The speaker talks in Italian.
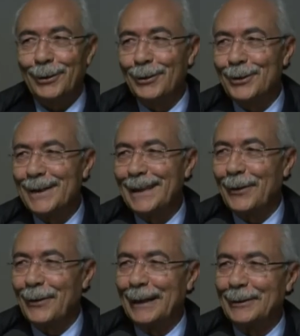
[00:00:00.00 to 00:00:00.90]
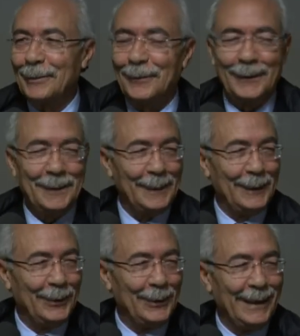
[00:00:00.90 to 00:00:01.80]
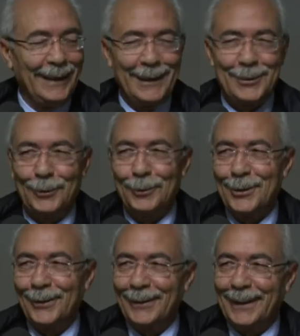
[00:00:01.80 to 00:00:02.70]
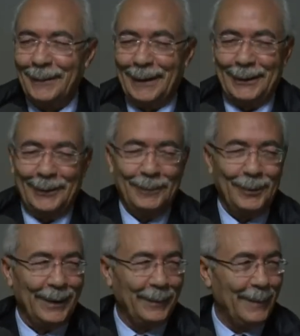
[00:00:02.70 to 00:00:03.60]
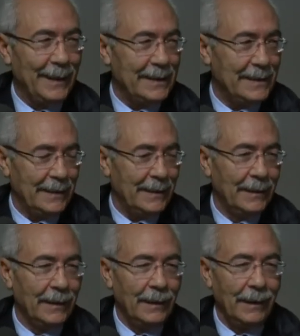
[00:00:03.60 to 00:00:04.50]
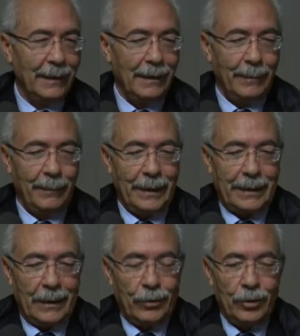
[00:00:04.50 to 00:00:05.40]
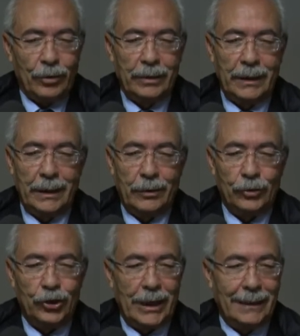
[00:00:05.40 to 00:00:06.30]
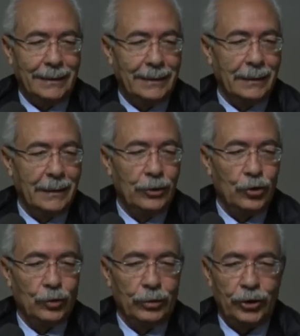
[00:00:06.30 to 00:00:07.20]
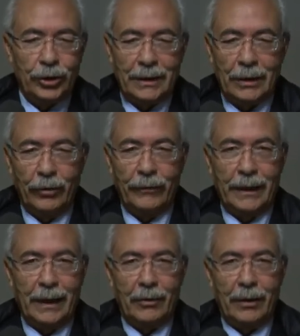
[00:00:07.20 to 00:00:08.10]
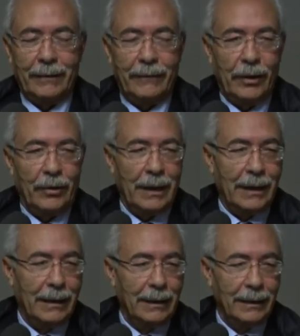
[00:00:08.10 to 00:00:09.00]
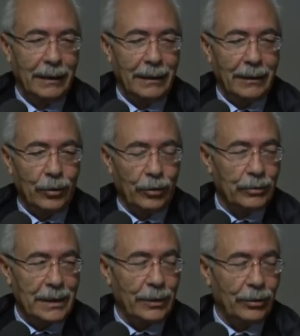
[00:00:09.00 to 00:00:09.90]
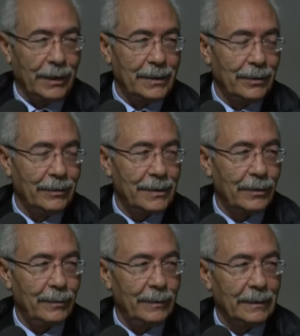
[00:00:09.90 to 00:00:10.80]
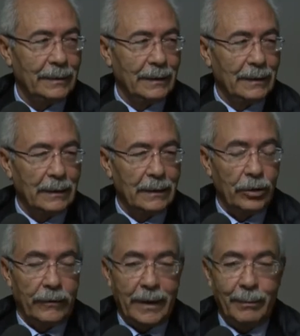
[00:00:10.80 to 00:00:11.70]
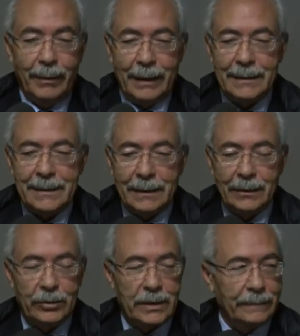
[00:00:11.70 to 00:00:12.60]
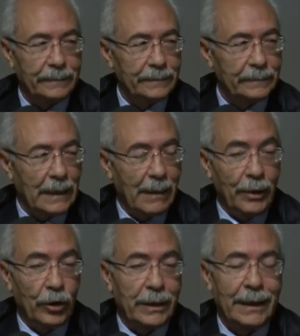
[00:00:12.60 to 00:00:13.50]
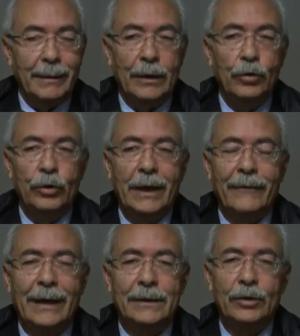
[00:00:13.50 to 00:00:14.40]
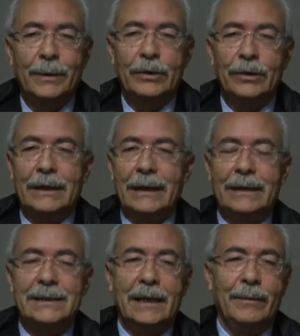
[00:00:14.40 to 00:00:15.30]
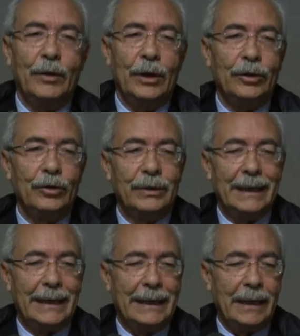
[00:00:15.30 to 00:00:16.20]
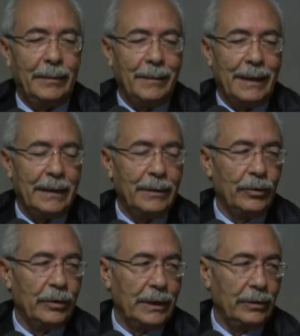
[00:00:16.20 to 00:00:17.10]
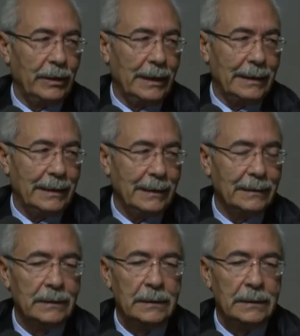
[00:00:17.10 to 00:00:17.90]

che non ci sia un altro provvedimento di esclusione, ma non potrebbe essere, perché è un ordine cogente del giudice, chi lo via, lo viola corre un serio rischio, insomma. Dovrebbe essere così, a meno che l'unico fatto non, sarebbe quello di non tenere le primarie, ma non credo che accadrà.